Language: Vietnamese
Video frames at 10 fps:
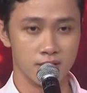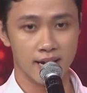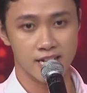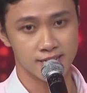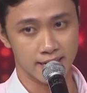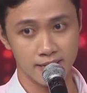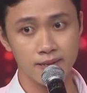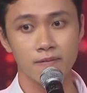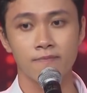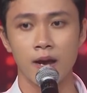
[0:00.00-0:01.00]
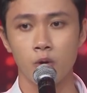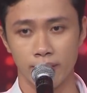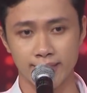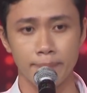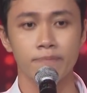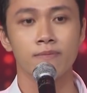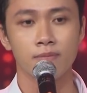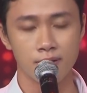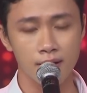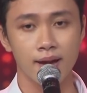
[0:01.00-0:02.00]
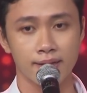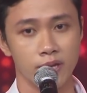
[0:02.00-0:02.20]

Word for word: người nghệ sĩ phải luyện tập rất là